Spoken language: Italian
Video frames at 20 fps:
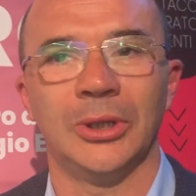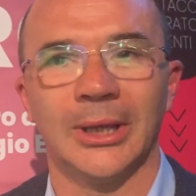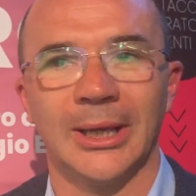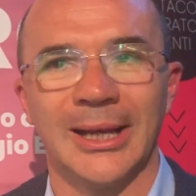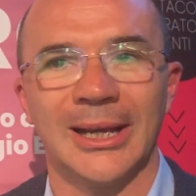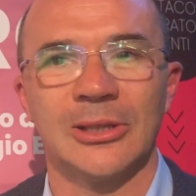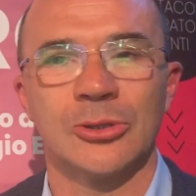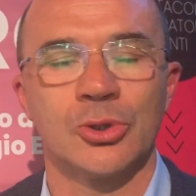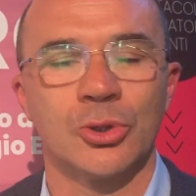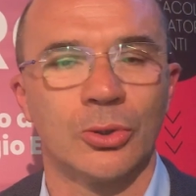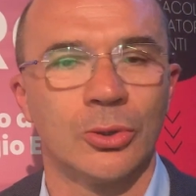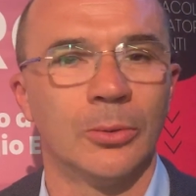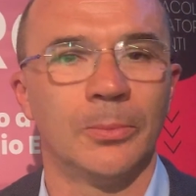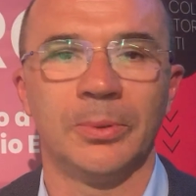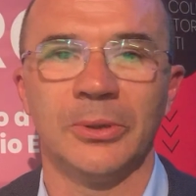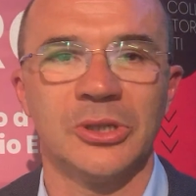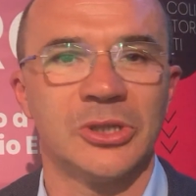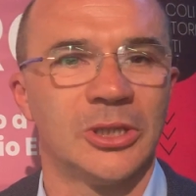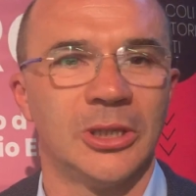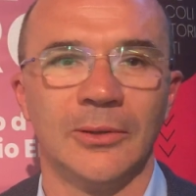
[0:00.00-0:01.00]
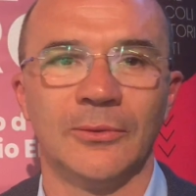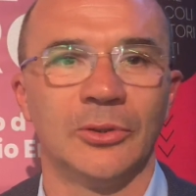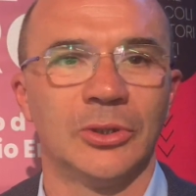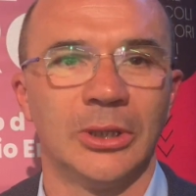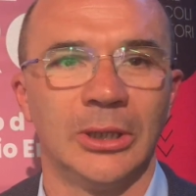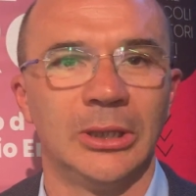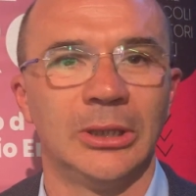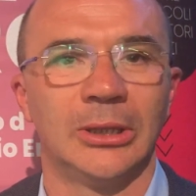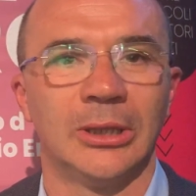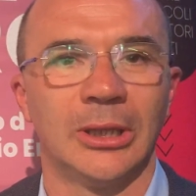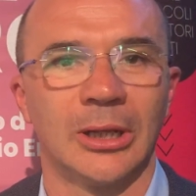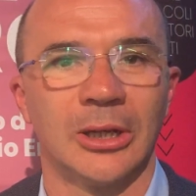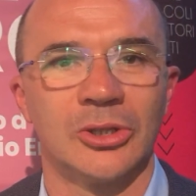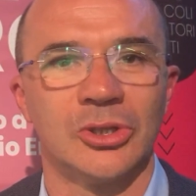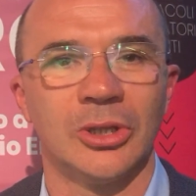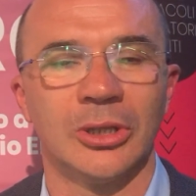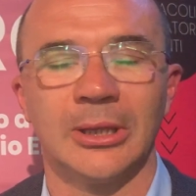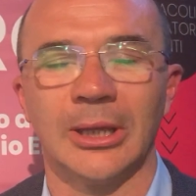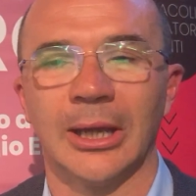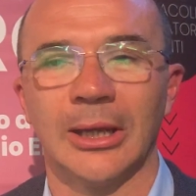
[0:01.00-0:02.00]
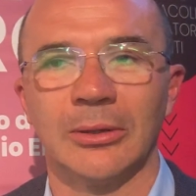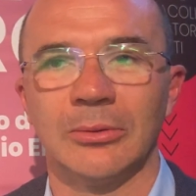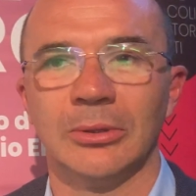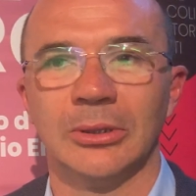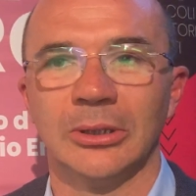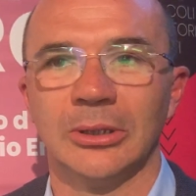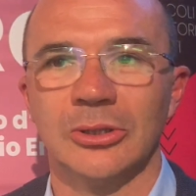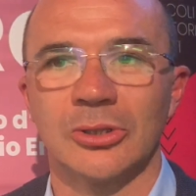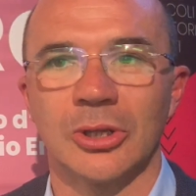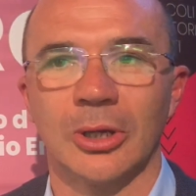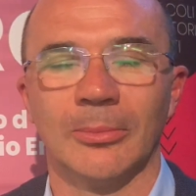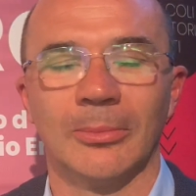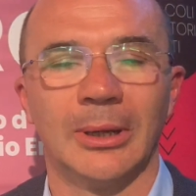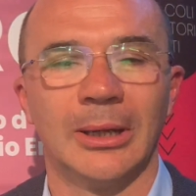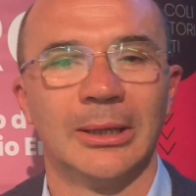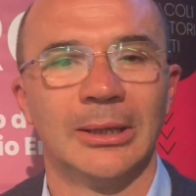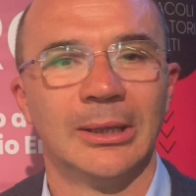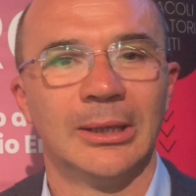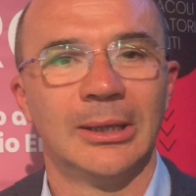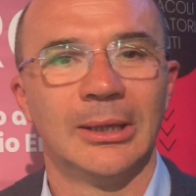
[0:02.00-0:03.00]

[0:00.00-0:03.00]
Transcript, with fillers: ingaggio complessivo dell'intera città e quindi insomma